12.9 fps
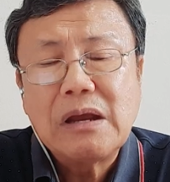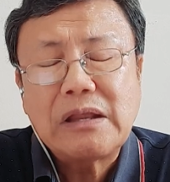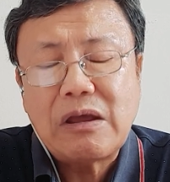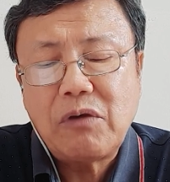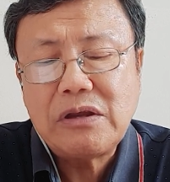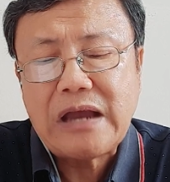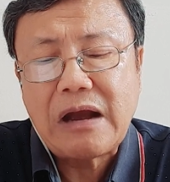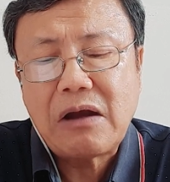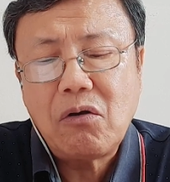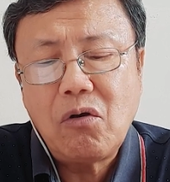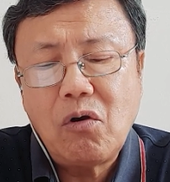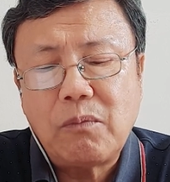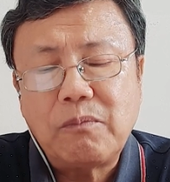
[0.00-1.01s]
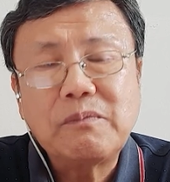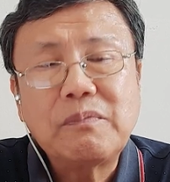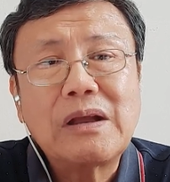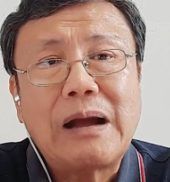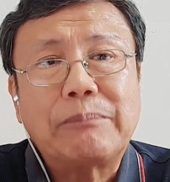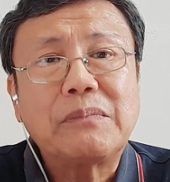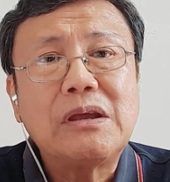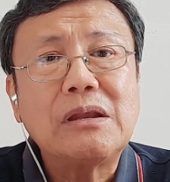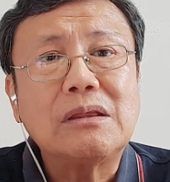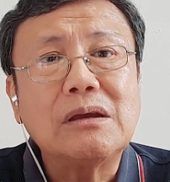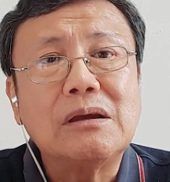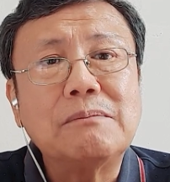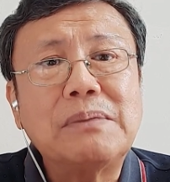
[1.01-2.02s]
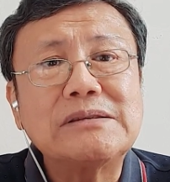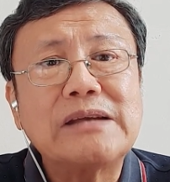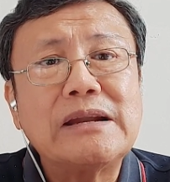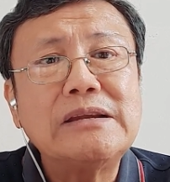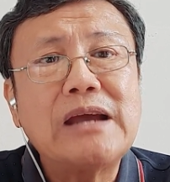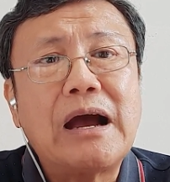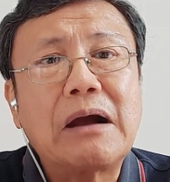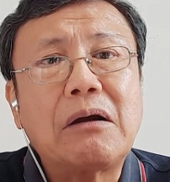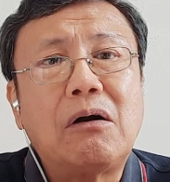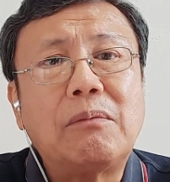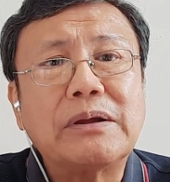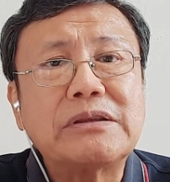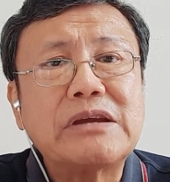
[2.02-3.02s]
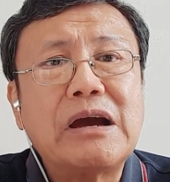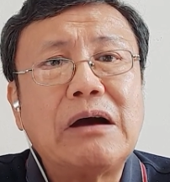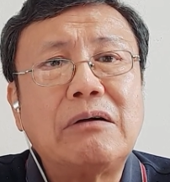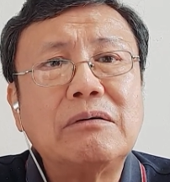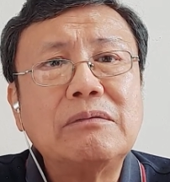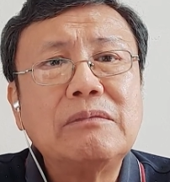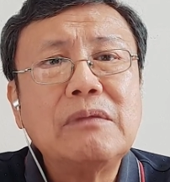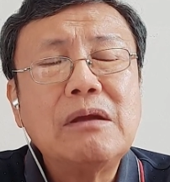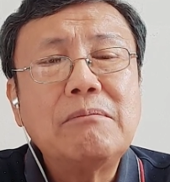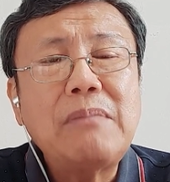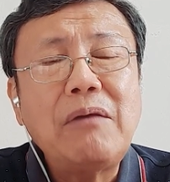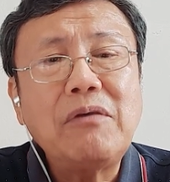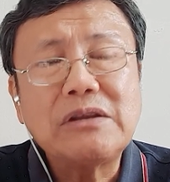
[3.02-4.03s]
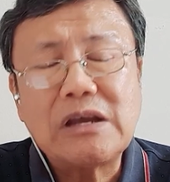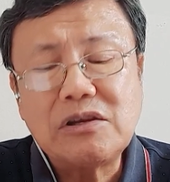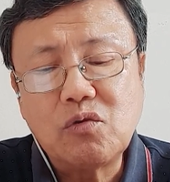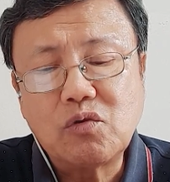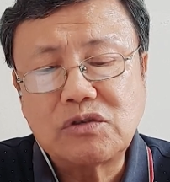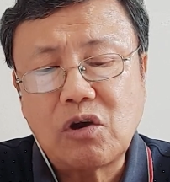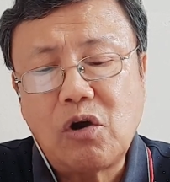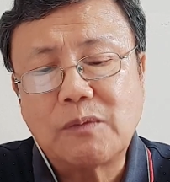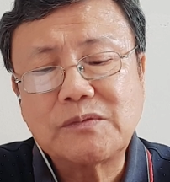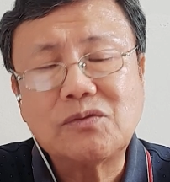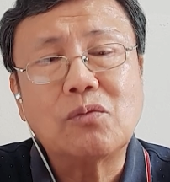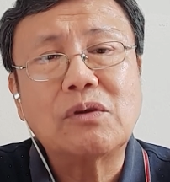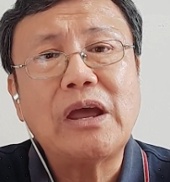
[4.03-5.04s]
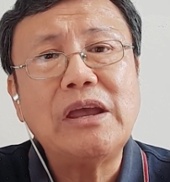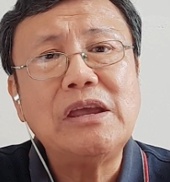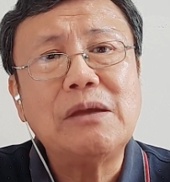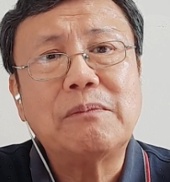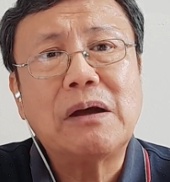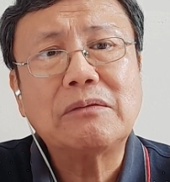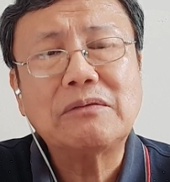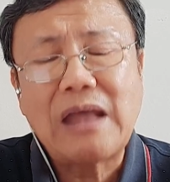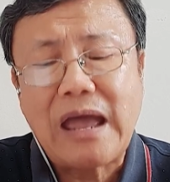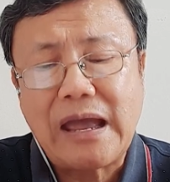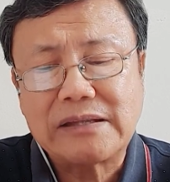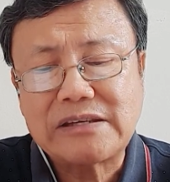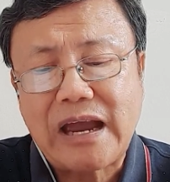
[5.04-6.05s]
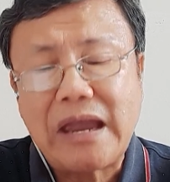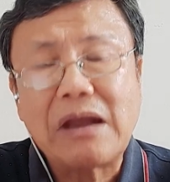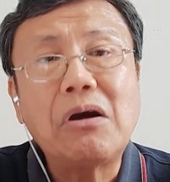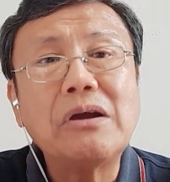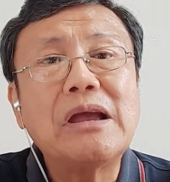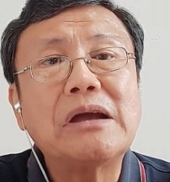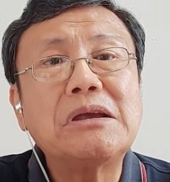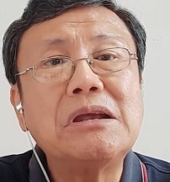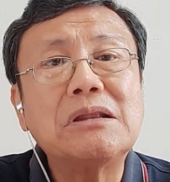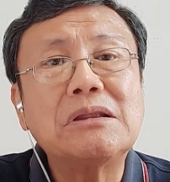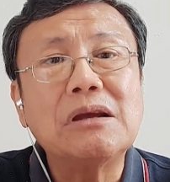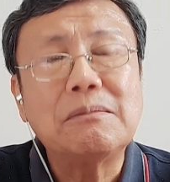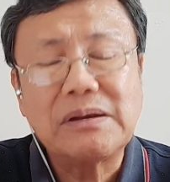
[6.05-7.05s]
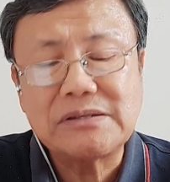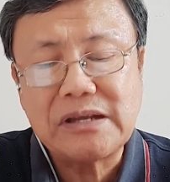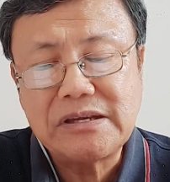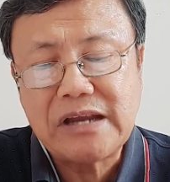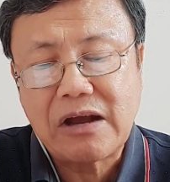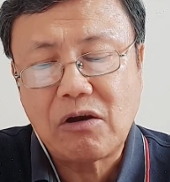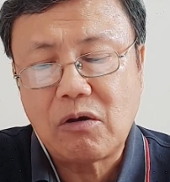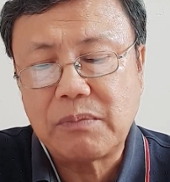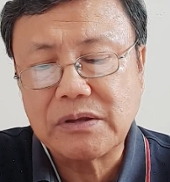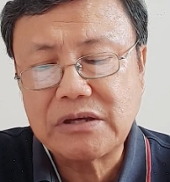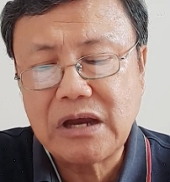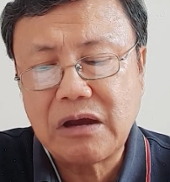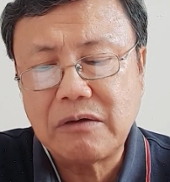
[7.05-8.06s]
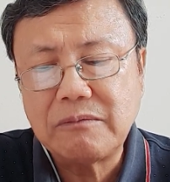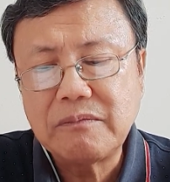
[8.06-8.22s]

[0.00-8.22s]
แต่ว่ายาโคบกลับคิดถึงพระสัญญาของพระเจ้าแม้ว่าจะอยู่สงบสุขในอียิปต์แล้วแต่ใจก็ยังคิดถึงพันธสัญญาของพระเจ้า